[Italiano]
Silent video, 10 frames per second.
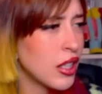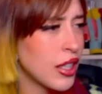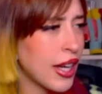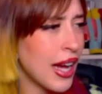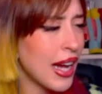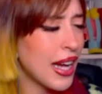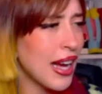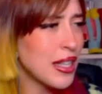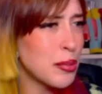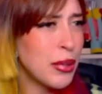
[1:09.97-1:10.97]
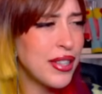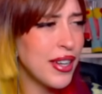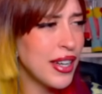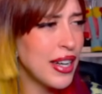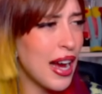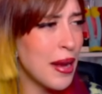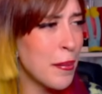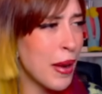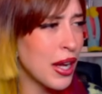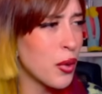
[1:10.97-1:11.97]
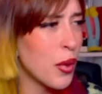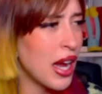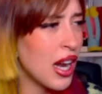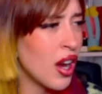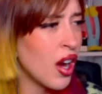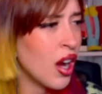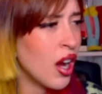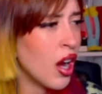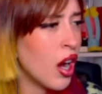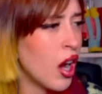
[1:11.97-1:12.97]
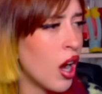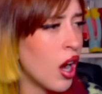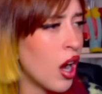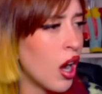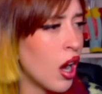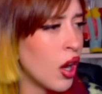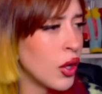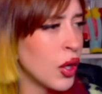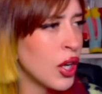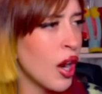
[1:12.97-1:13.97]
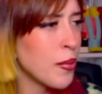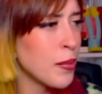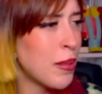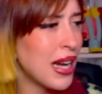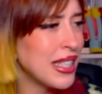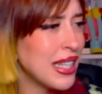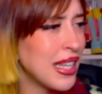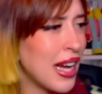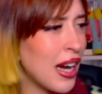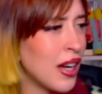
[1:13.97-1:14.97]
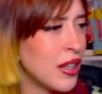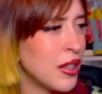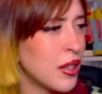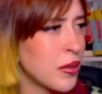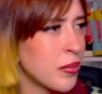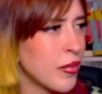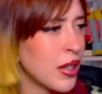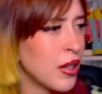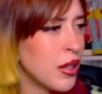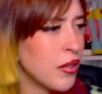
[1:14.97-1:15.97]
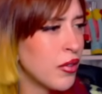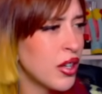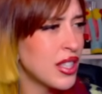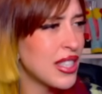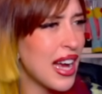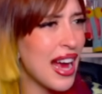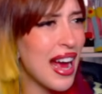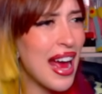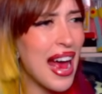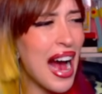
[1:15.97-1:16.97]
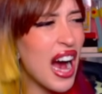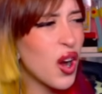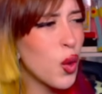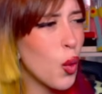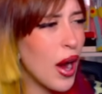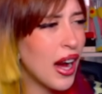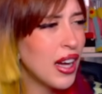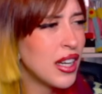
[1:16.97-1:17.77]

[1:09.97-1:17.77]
Che caspiterina è mai quello? Non ne ho la più pallida idea. Forse è acqua?